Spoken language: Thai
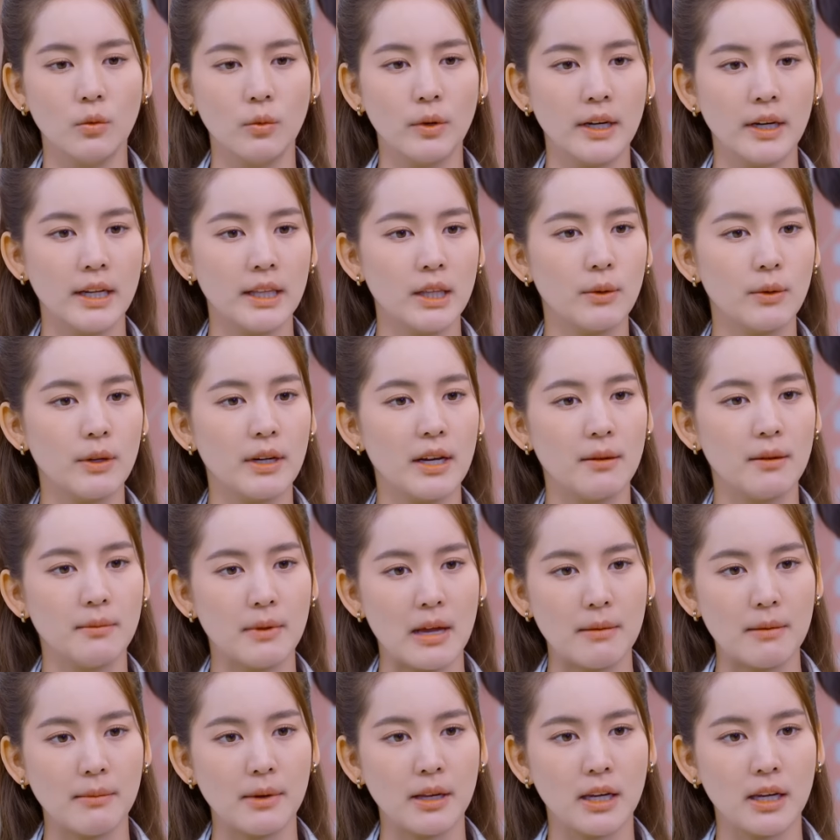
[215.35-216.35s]
วันนี้ตะวัน
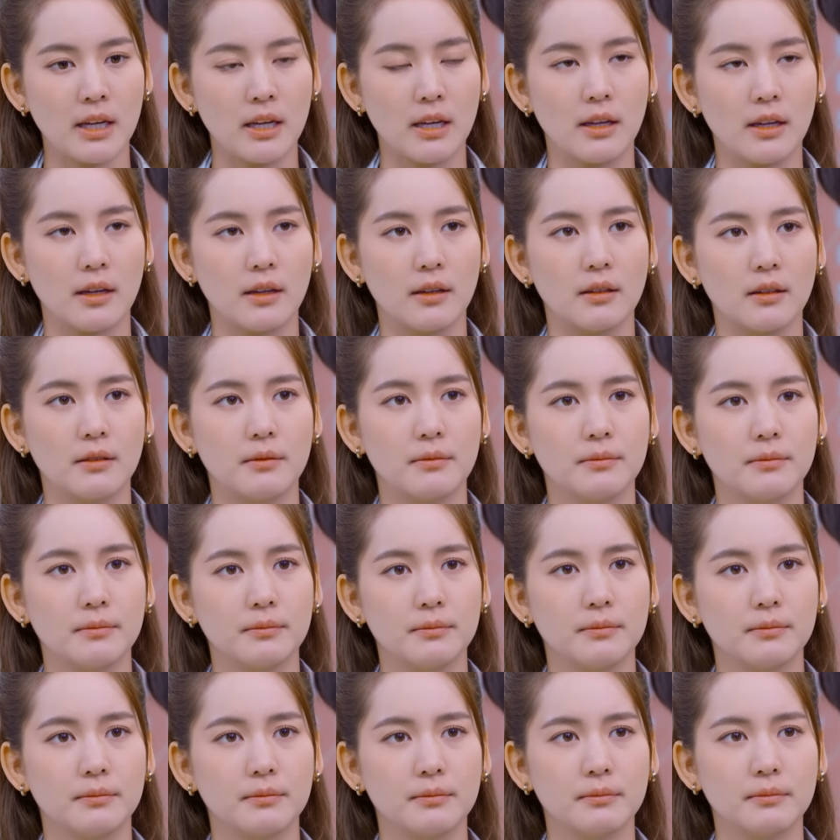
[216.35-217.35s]
ทำได้ไม่ดี
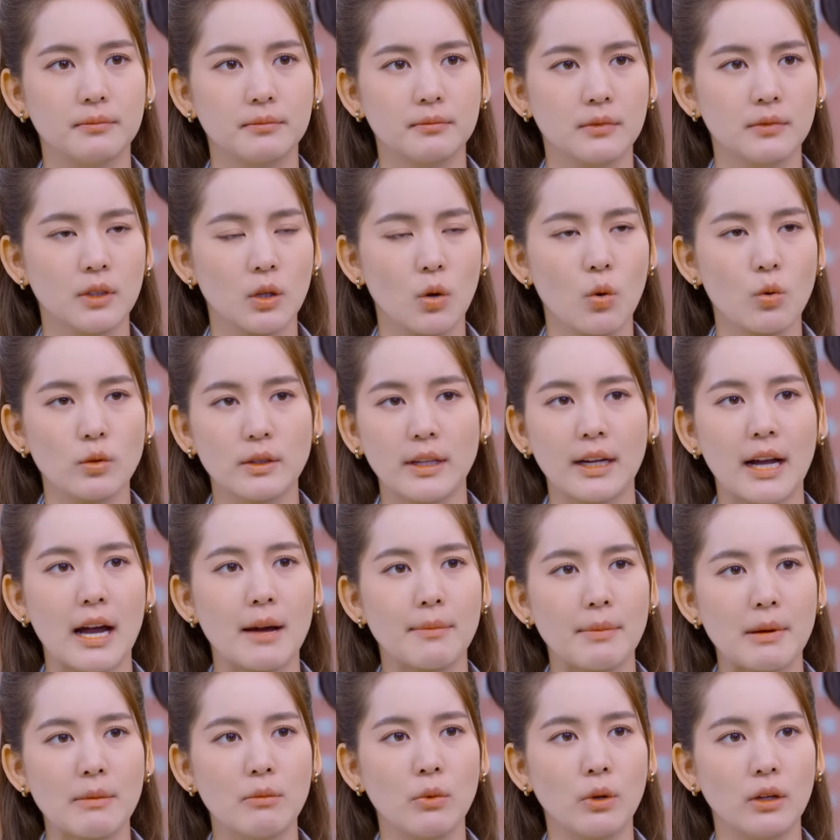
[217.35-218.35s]
ตะกุกตะ
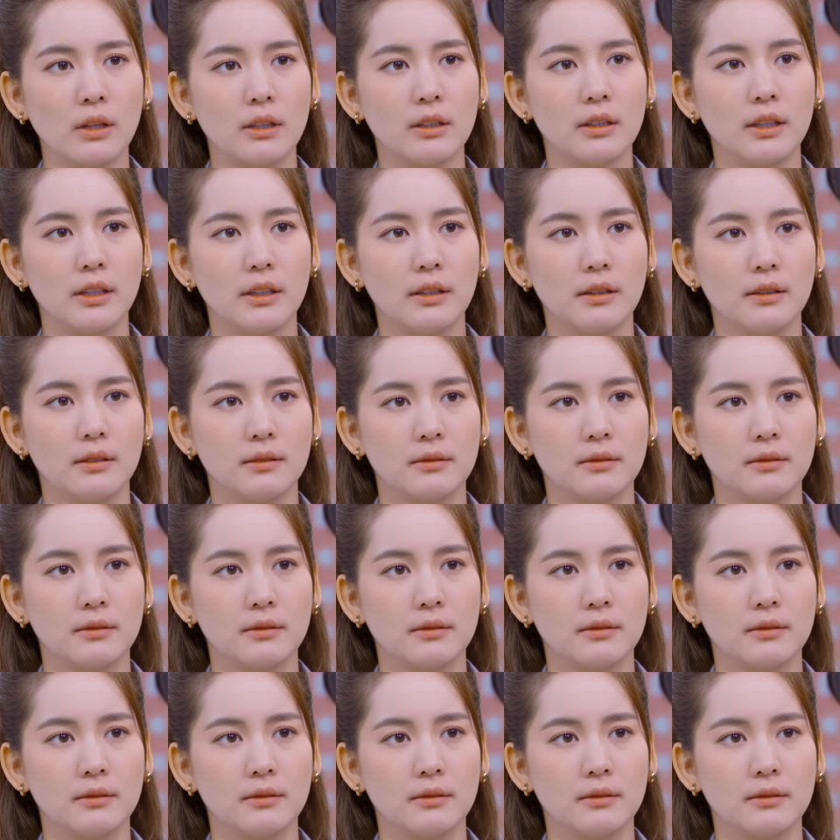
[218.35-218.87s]
กักไปหมดเลย